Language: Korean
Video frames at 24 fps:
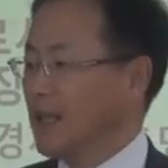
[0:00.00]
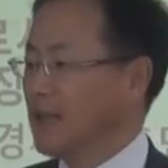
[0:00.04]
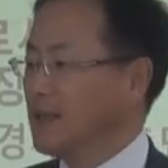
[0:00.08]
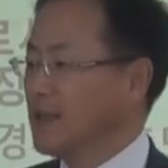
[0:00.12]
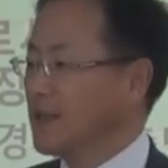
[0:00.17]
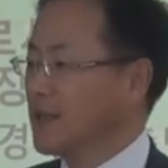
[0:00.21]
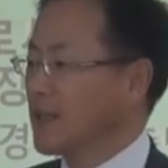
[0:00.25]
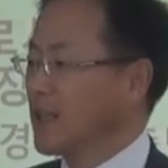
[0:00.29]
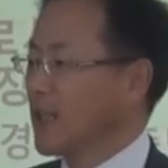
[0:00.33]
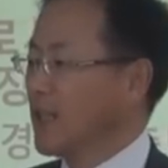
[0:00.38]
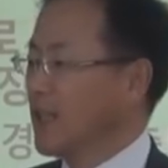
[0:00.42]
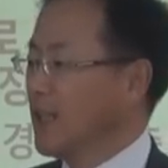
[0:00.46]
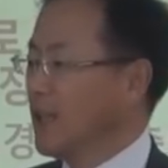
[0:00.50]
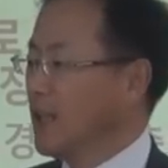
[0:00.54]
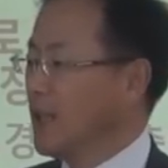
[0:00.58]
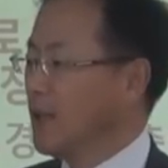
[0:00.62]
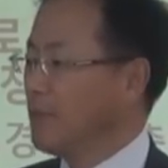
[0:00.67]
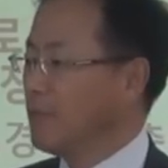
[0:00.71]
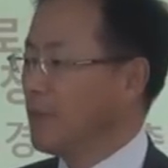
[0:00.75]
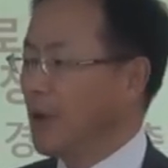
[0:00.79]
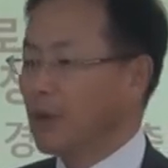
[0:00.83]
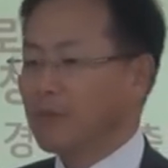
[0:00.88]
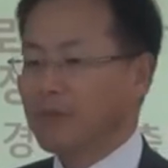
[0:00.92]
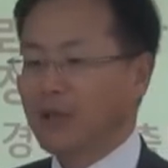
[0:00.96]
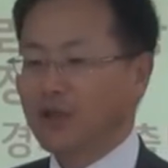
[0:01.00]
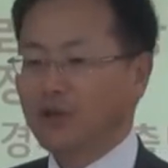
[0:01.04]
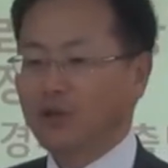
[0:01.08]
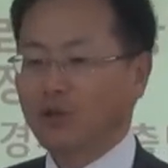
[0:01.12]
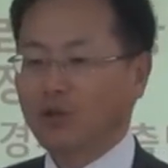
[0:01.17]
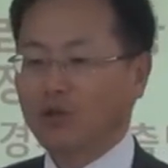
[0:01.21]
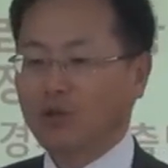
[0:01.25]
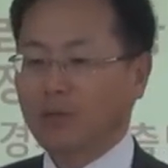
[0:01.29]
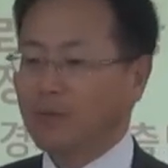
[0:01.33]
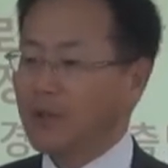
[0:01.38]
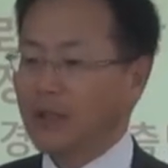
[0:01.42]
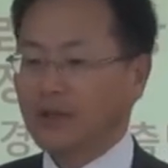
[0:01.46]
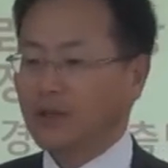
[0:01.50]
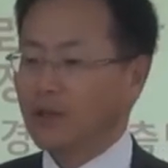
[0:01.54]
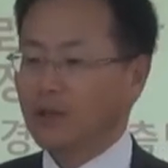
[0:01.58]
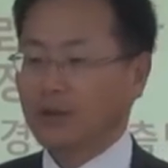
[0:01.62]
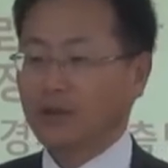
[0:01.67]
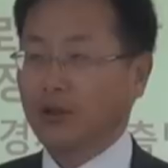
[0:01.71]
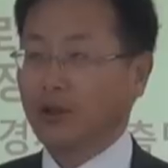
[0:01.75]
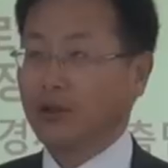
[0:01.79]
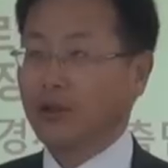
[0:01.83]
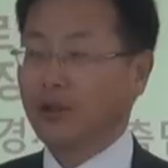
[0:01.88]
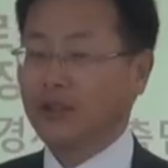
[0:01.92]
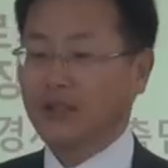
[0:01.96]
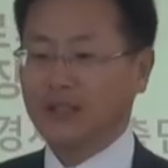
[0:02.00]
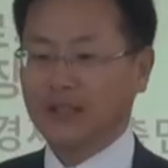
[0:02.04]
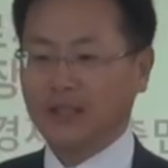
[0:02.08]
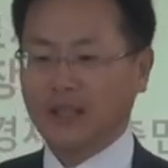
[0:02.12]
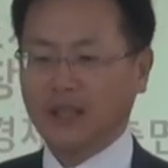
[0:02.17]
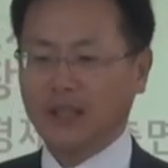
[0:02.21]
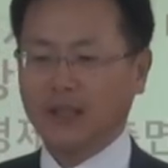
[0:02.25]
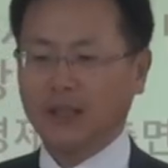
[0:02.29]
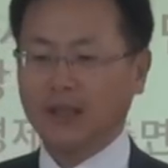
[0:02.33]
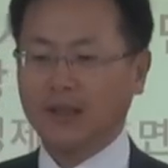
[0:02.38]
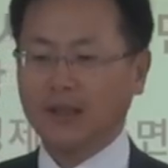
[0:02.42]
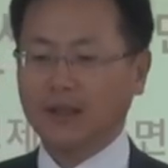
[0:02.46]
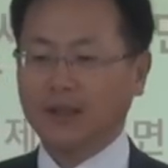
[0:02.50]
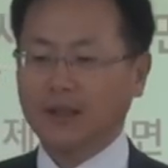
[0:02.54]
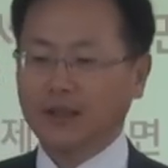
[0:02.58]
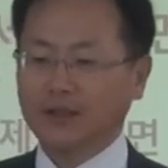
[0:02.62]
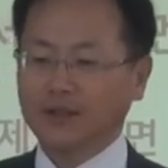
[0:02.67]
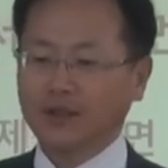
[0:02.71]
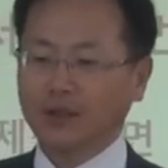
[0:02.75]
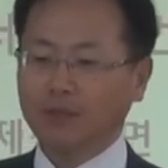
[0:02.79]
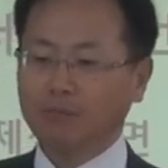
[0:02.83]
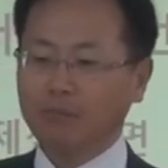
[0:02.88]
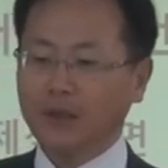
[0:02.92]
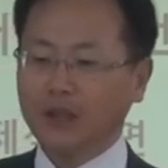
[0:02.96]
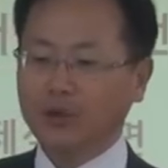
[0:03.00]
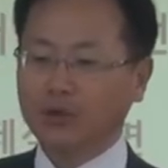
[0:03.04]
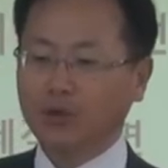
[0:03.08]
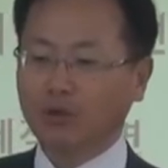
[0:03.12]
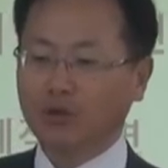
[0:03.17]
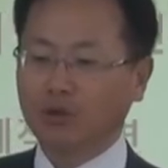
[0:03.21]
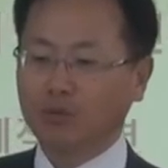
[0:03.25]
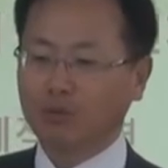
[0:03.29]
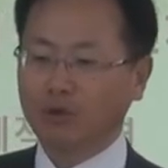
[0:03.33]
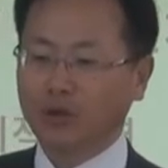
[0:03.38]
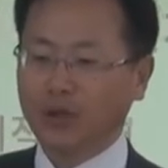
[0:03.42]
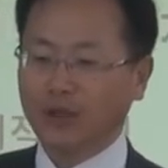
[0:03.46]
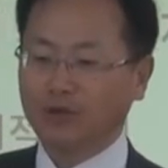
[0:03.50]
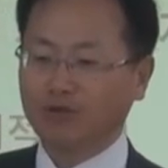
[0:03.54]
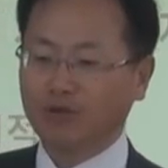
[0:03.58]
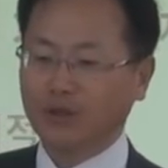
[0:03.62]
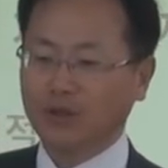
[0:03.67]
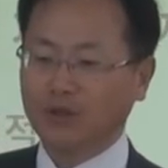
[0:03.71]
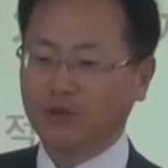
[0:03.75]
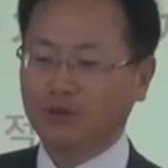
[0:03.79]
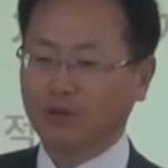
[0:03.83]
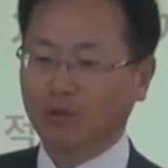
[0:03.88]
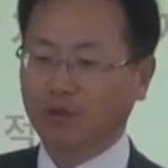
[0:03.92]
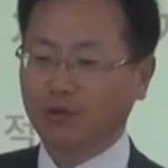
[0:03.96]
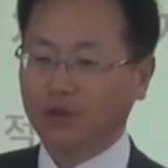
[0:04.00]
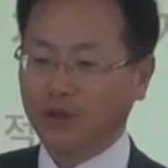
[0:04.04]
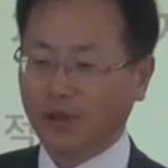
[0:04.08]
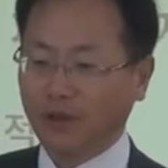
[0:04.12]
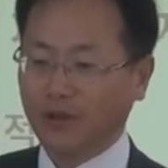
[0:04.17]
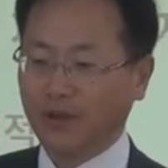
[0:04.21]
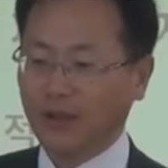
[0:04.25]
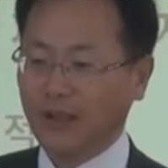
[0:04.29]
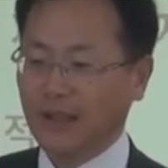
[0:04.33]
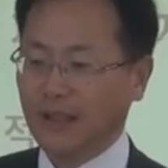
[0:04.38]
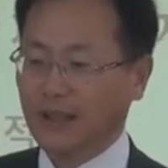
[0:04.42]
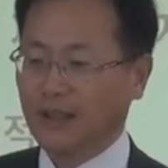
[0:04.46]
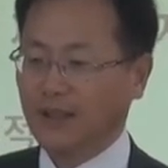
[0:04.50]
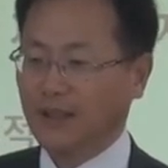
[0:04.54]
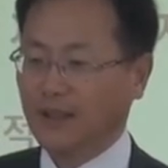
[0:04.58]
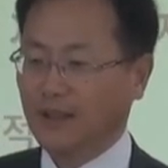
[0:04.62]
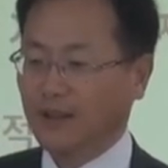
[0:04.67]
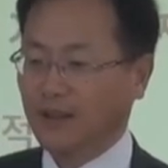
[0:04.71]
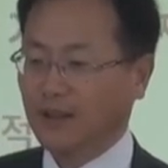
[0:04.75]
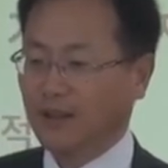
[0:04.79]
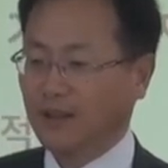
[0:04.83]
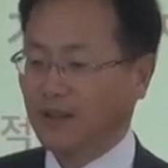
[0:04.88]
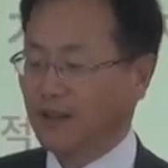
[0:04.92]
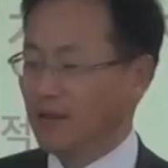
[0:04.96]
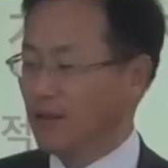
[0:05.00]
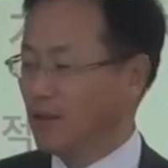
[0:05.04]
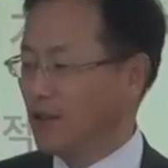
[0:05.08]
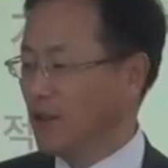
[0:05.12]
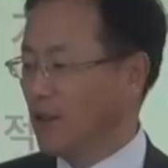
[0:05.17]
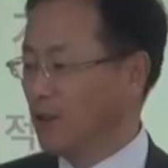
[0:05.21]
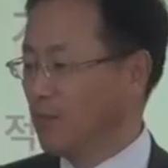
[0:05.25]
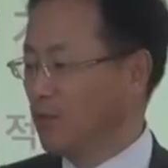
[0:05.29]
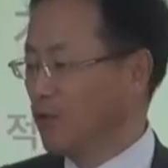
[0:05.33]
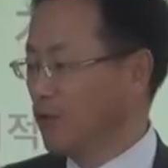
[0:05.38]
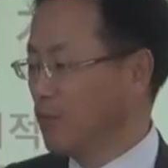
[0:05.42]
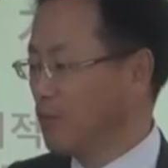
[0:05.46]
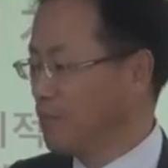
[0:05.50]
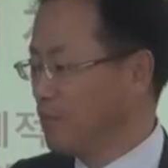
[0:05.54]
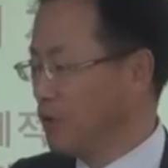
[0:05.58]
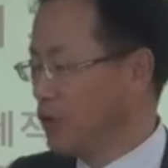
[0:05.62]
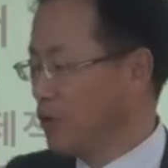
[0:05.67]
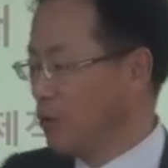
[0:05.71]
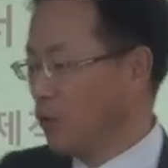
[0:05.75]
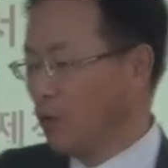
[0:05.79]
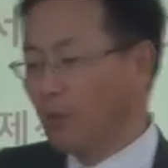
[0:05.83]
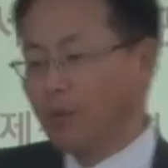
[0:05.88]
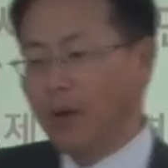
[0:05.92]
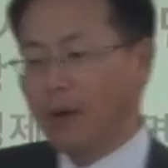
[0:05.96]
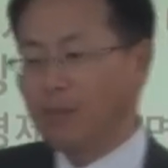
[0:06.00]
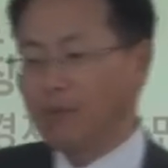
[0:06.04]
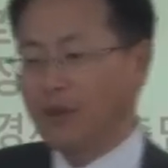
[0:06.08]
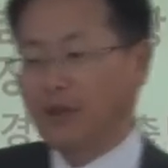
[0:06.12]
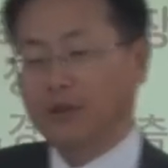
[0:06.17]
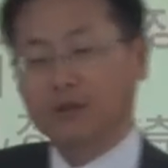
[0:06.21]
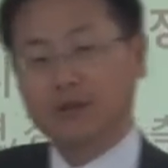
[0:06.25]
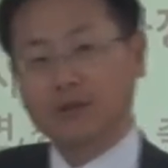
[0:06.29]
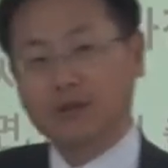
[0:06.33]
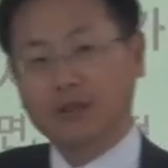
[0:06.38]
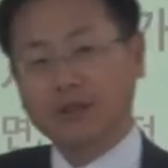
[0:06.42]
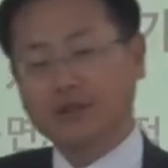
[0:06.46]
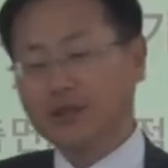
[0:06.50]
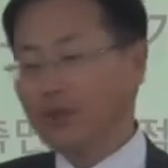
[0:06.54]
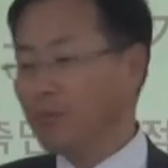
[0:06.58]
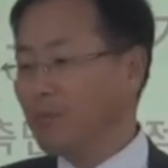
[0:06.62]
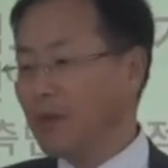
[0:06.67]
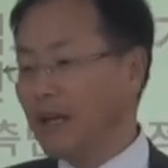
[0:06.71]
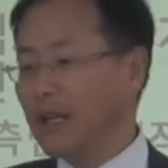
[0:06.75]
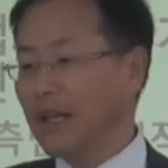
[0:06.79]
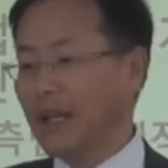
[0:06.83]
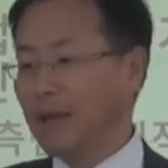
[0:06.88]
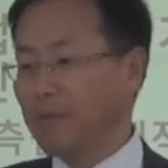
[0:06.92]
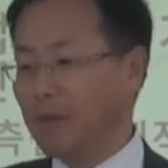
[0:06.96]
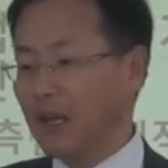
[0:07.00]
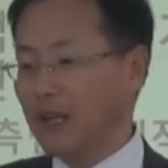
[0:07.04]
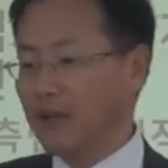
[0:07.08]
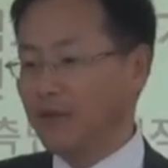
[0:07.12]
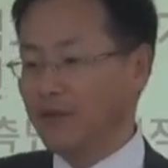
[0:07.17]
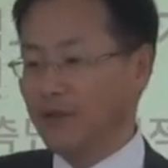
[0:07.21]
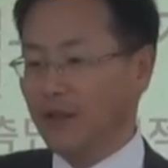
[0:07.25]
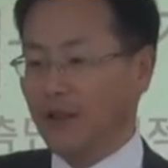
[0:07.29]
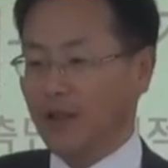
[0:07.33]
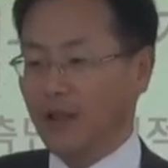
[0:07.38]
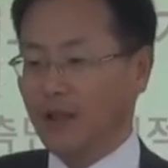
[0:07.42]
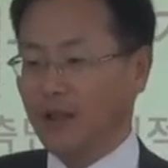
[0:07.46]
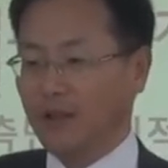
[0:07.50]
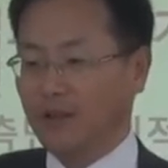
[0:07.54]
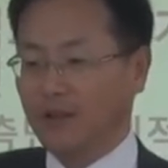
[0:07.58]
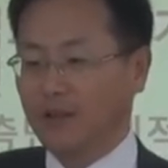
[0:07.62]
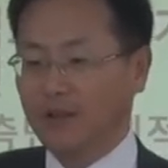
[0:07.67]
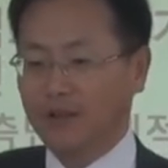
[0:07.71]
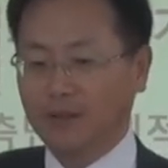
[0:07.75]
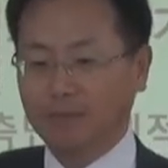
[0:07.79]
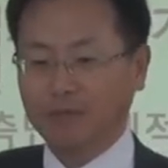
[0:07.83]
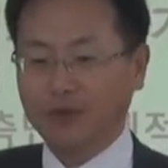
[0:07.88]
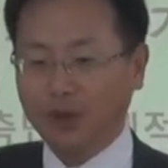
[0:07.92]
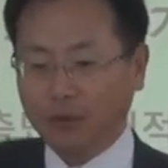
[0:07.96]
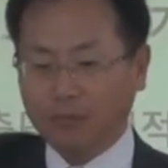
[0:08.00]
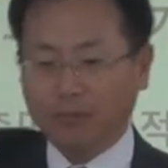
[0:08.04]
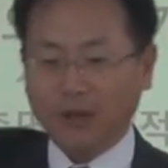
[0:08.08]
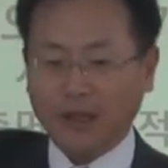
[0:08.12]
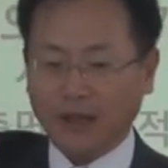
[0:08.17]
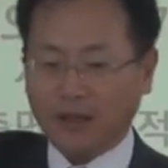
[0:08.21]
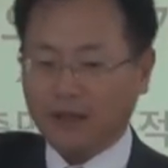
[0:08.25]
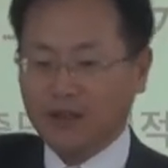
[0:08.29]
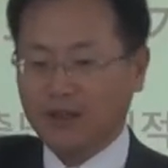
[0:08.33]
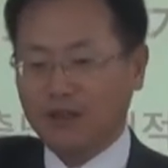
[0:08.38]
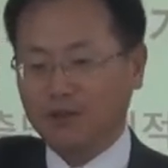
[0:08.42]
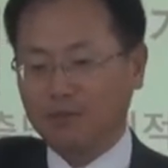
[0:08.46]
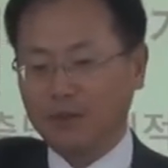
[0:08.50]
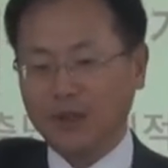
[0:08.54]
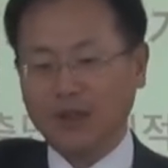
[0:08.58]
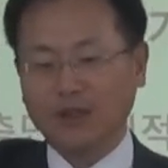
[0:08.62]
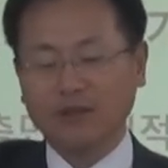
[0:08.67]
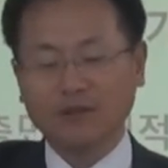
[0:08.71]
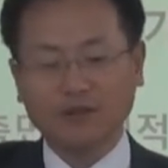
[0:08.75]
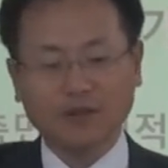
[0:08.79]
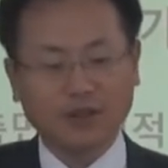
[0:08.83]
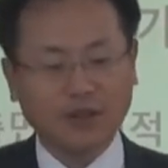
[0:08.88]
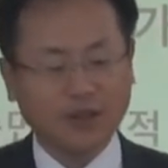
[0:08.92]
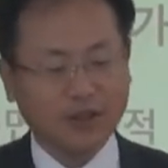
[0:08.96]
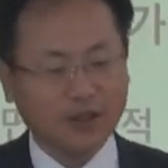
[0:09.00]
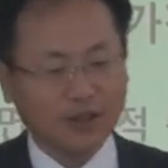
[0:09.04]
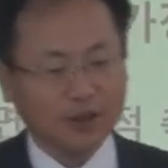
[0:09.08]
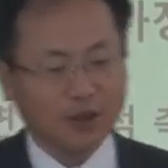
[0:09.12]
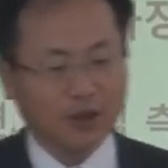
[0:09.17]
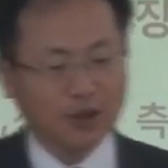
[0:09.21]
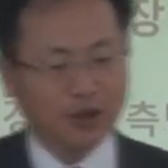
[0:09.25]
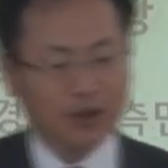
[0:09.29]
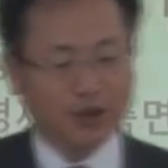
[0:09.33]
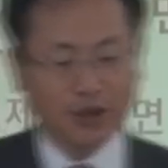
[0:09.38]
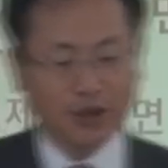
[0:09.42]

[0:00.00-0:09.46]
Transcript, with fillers: 1시간에 100만 통을, 그냥 그러니까 8시간에 1000만 통을 보낼 수 있는 솔루션. 이게 뭐 500만, 그때 1000만 행에 팔았어요, 내가. 1000만 행, 그래 팔았는데